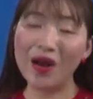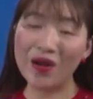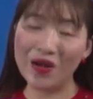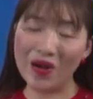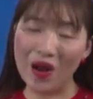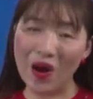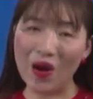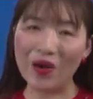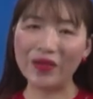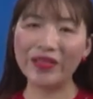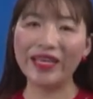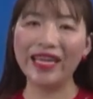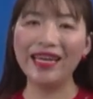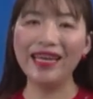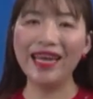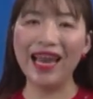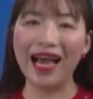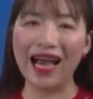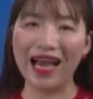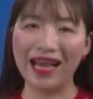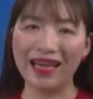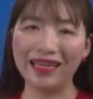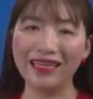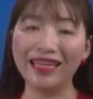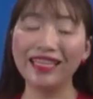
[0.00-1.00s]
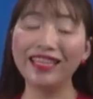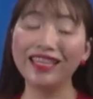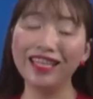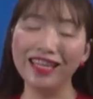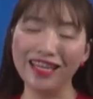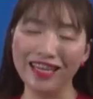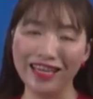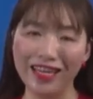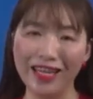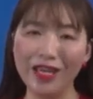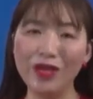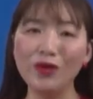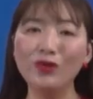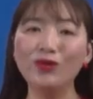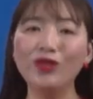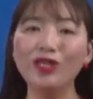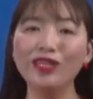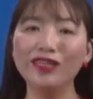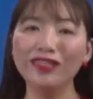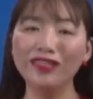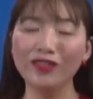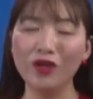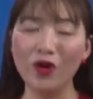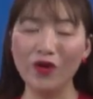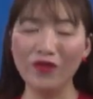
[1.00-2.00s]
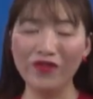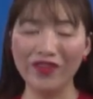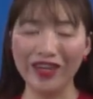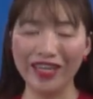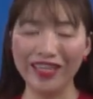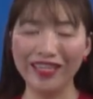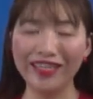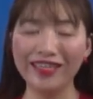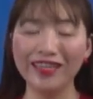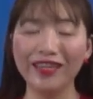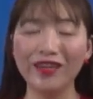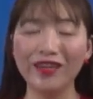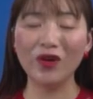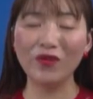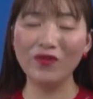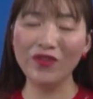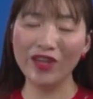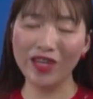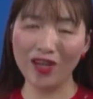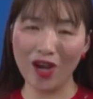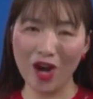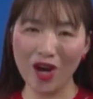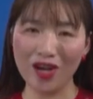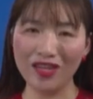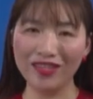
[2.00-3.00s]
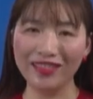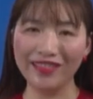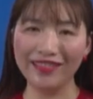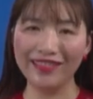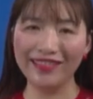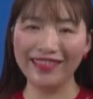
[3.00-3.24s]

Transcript: đó chính là cái tình yêu thương đối với đối với con.